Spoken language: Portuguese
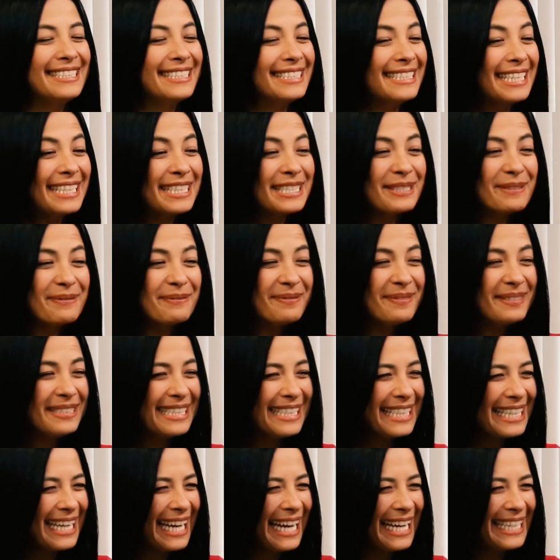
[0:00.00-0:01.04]
Gente,
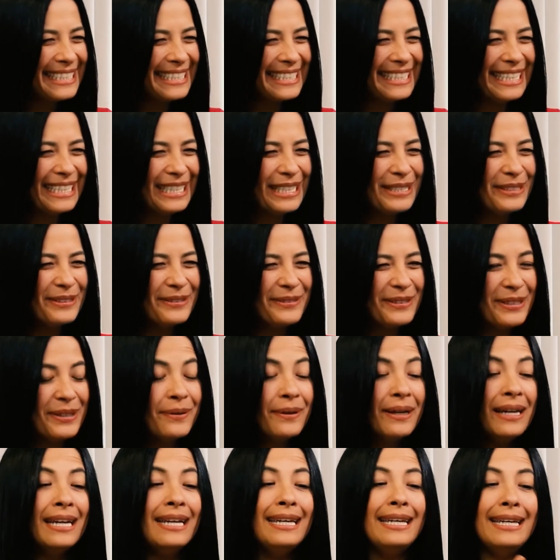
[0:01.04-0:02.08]
brigadão,
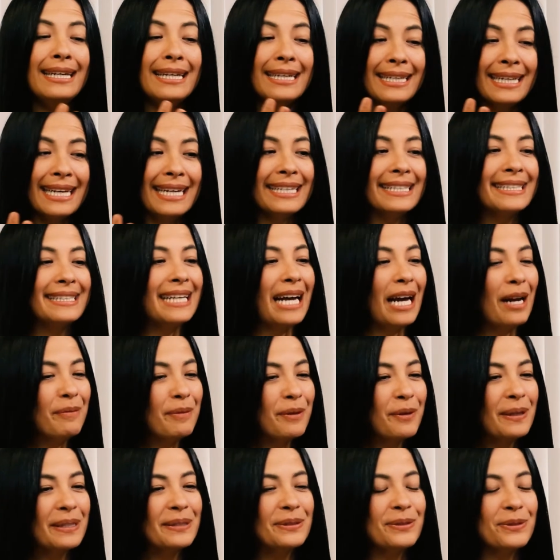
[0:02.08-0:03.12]
viu? E quem sabe
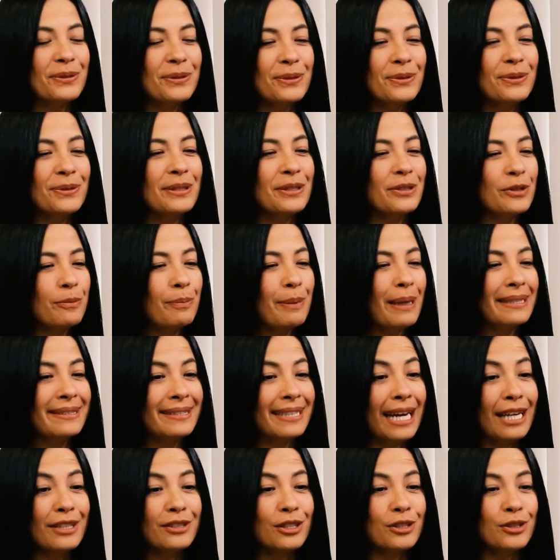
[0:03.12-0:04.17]
quando tudo isso
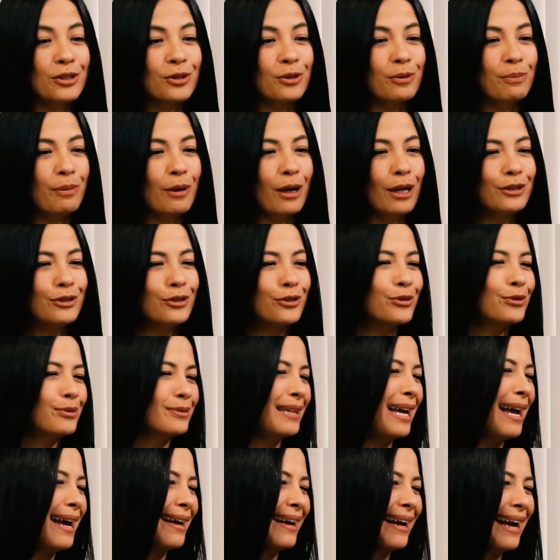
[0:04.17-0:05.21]
passar, a gente não pode
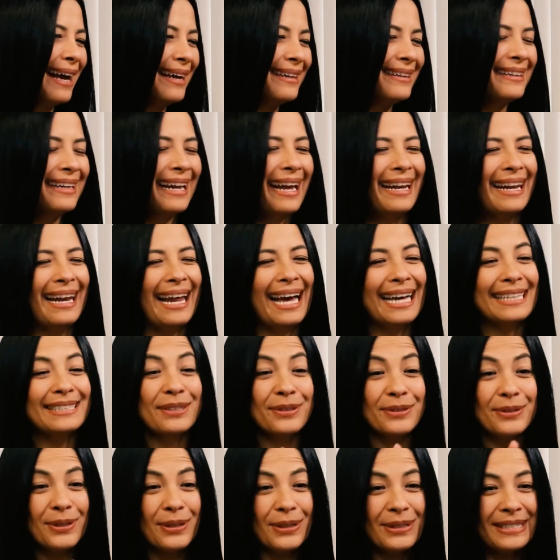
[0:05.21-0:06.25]
juntar carne na
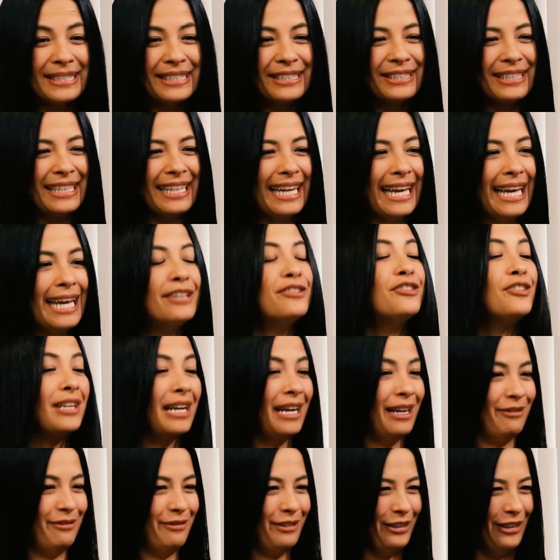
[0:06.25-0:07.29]
lata, o doce de leite,
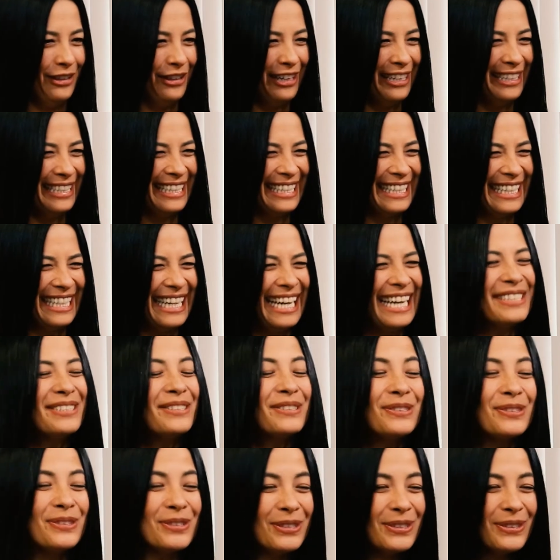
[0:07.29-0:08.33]
a viola, claro,
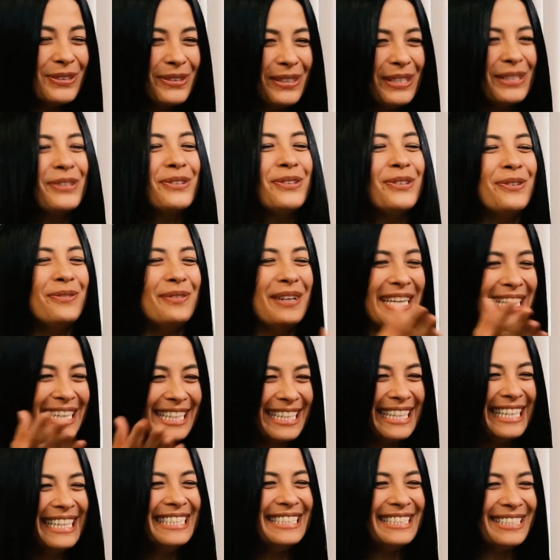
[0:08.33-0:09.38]
tudo isso numa
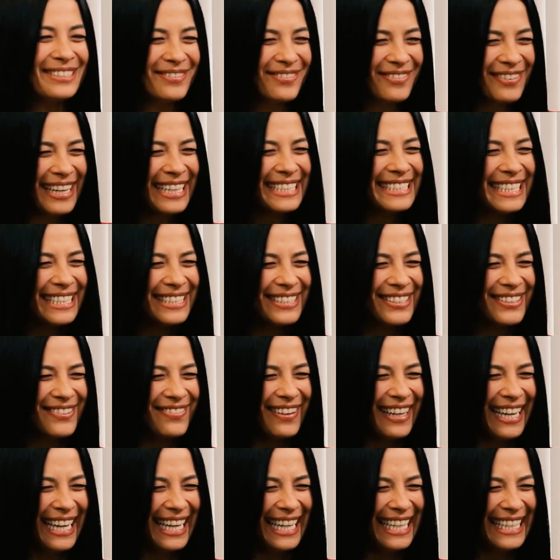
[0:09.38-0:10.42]
grande festa dos
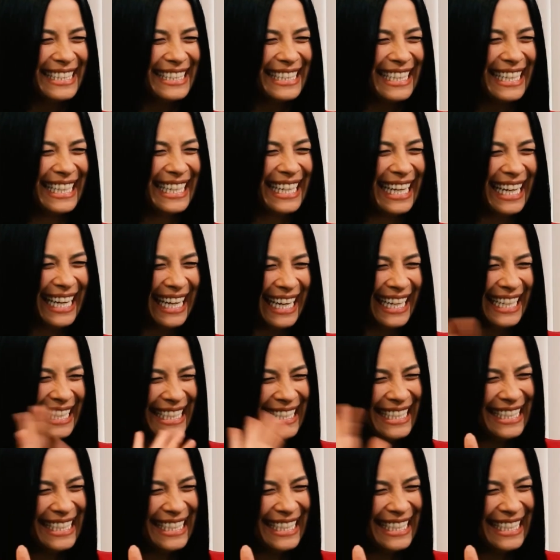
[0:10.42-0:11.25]
Baeta, né?